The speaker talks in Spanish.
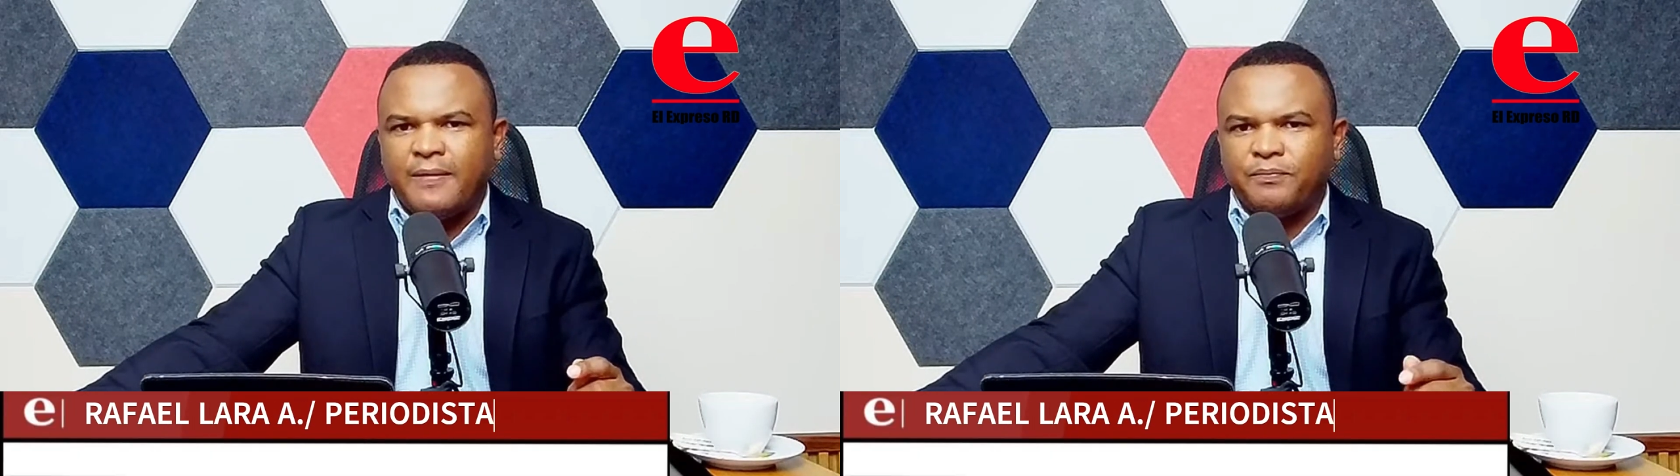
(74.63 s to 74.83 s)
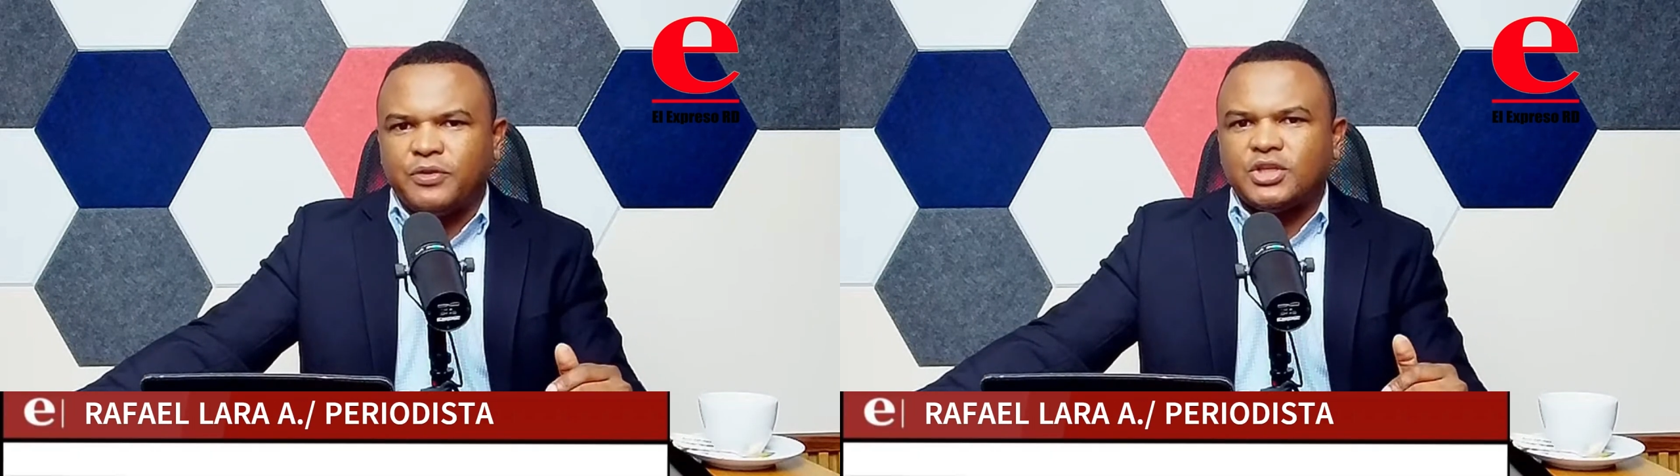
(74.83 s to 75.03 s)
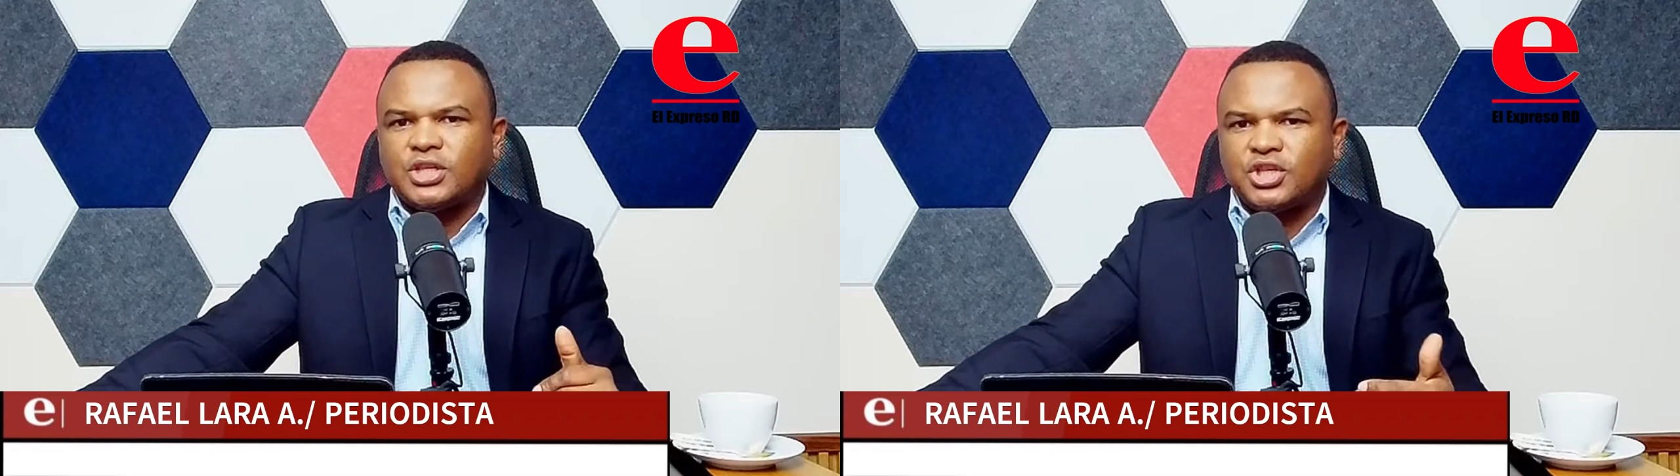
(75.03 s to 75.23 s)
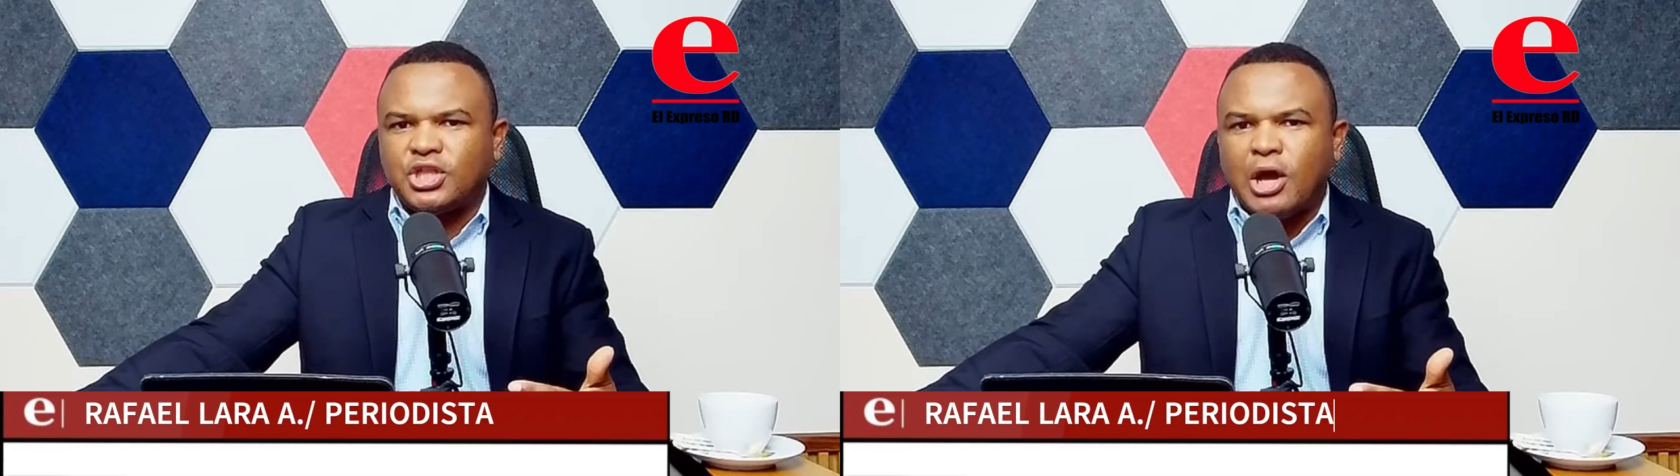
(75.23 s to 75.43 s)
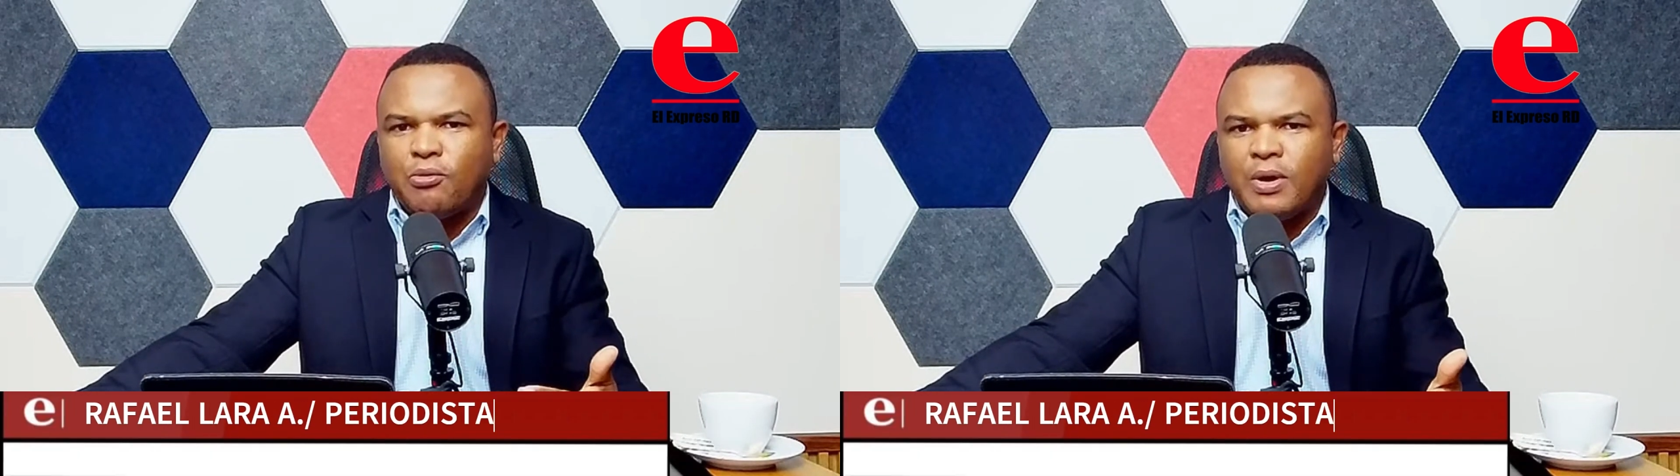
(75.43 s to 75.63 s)

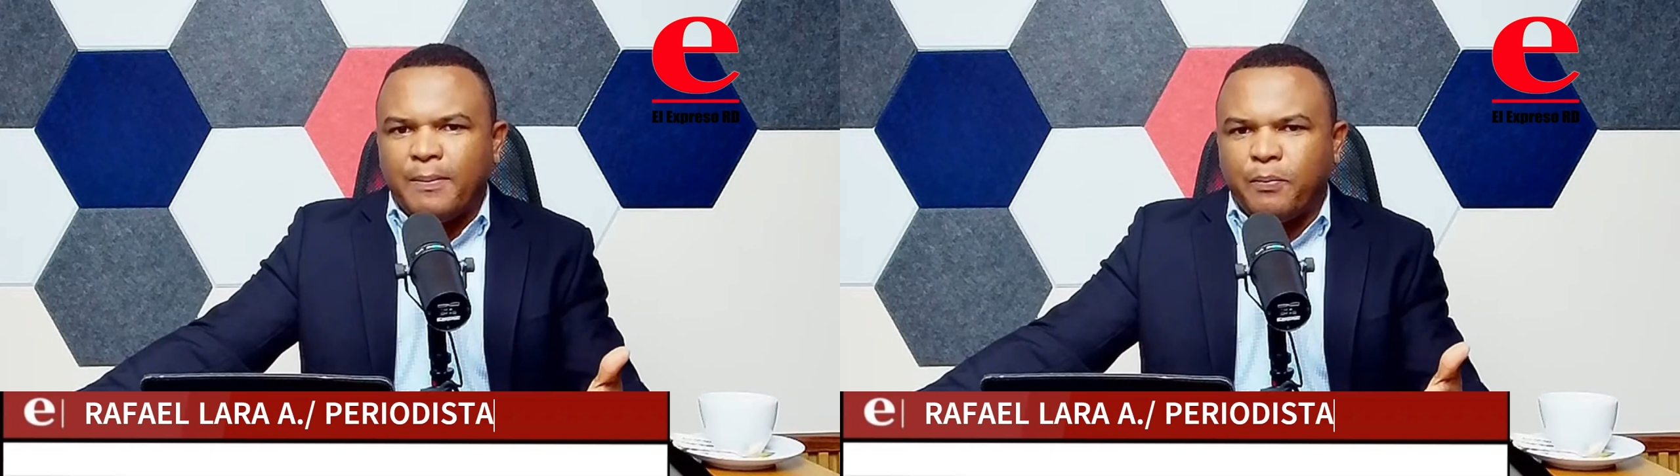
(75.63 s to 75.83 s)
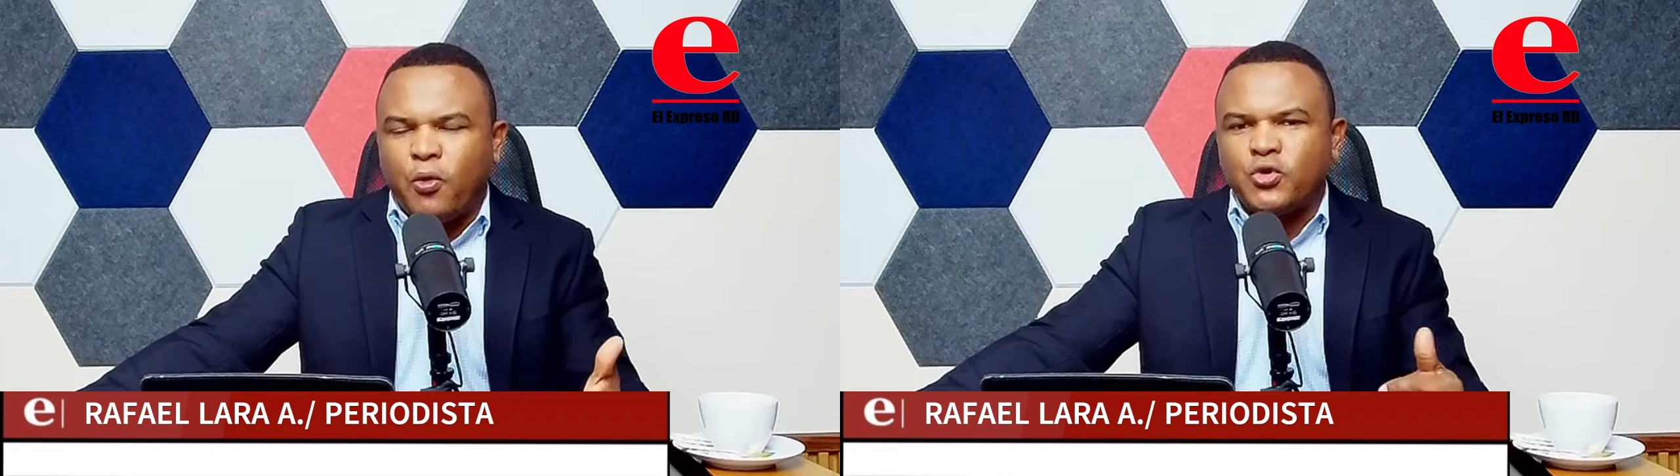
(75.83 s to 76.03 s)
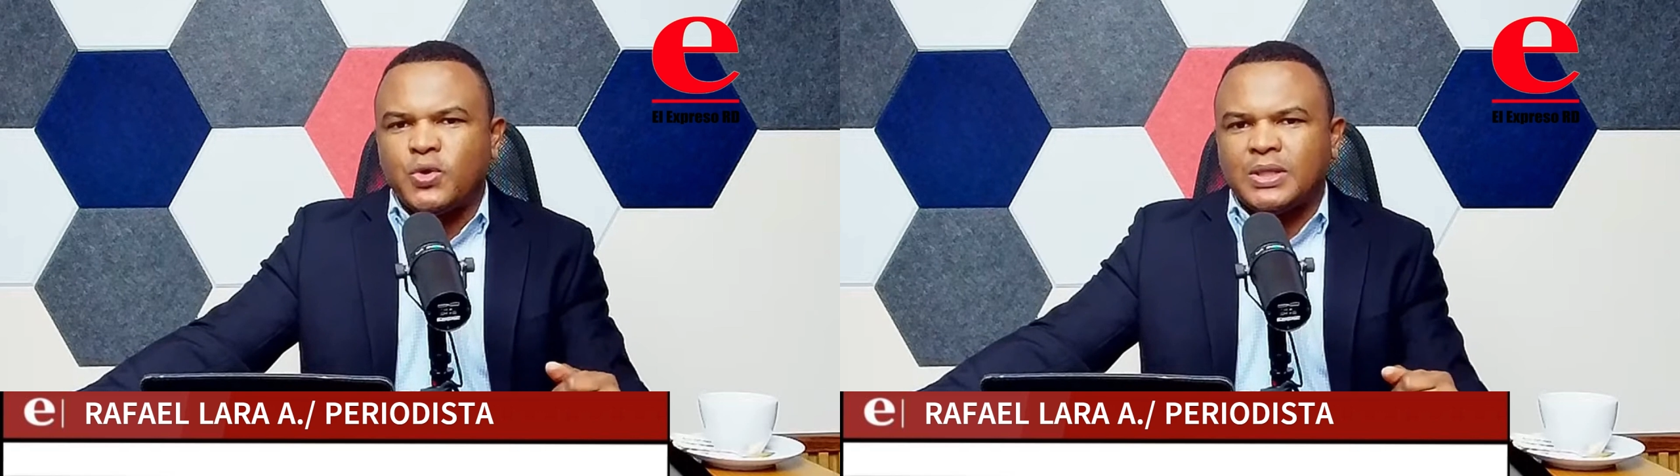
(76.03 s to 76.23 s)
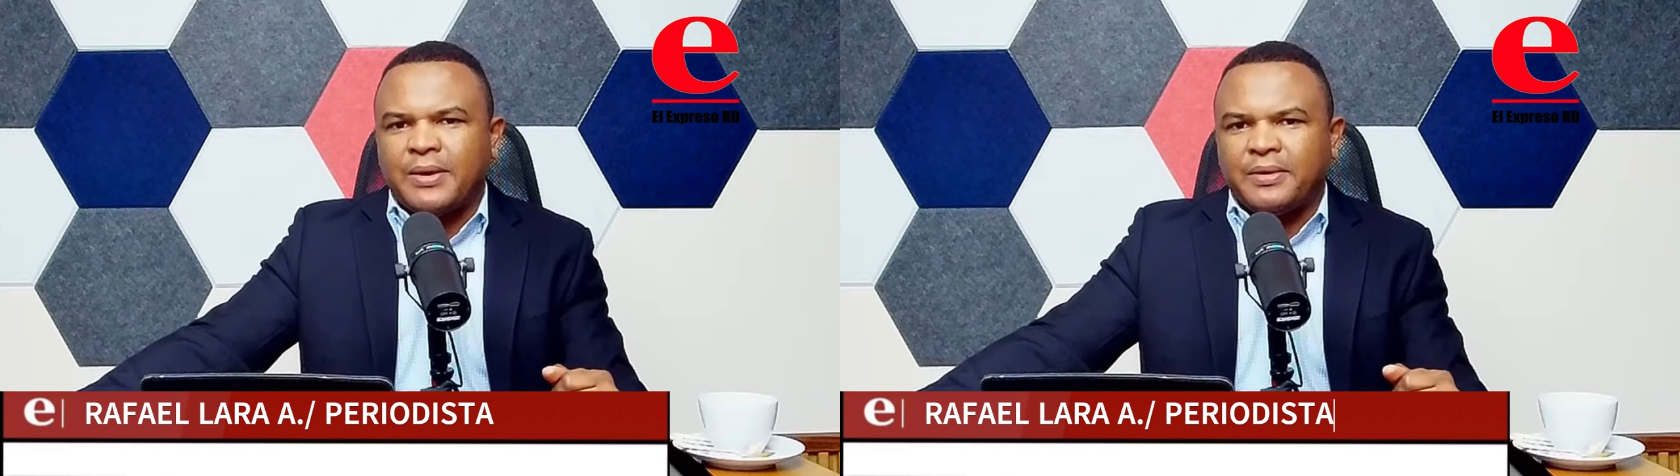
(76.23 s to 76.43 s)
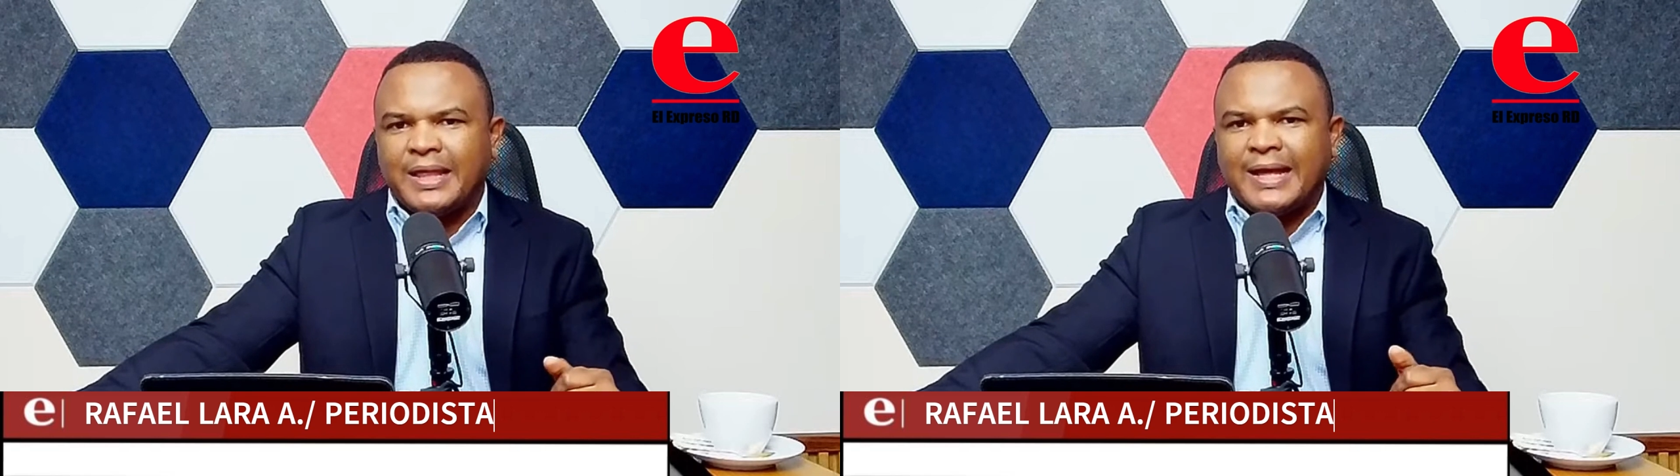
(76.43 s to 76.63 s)
necesitan un apoyo en
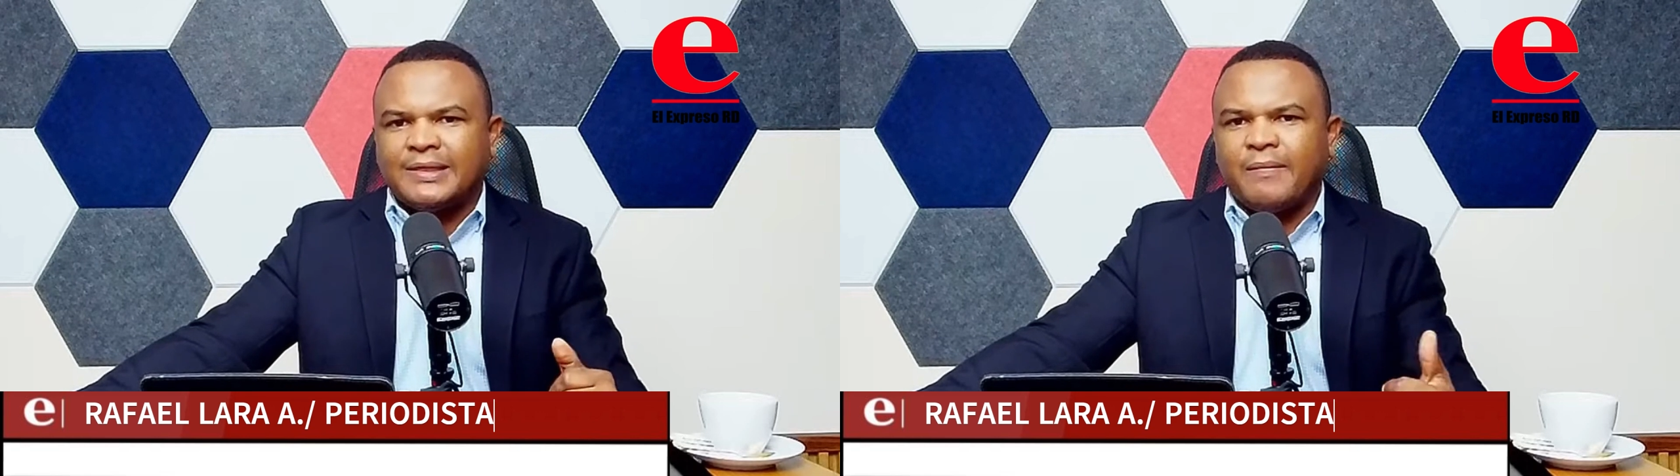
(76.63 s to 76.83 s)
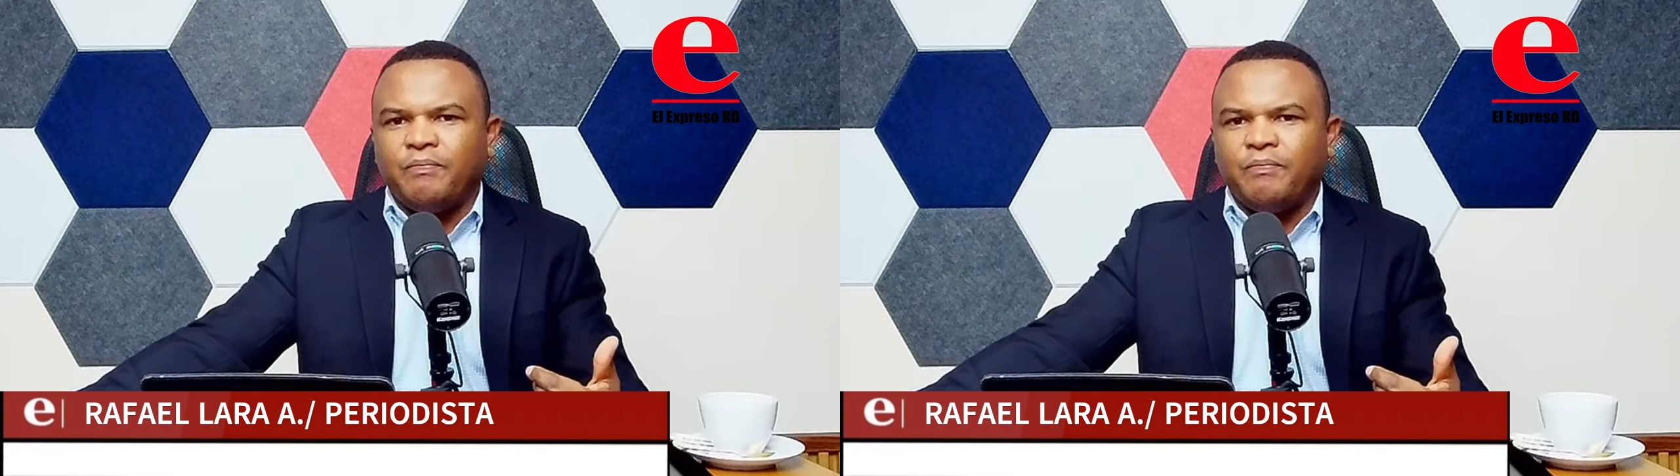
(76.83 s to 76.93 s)
Navidad,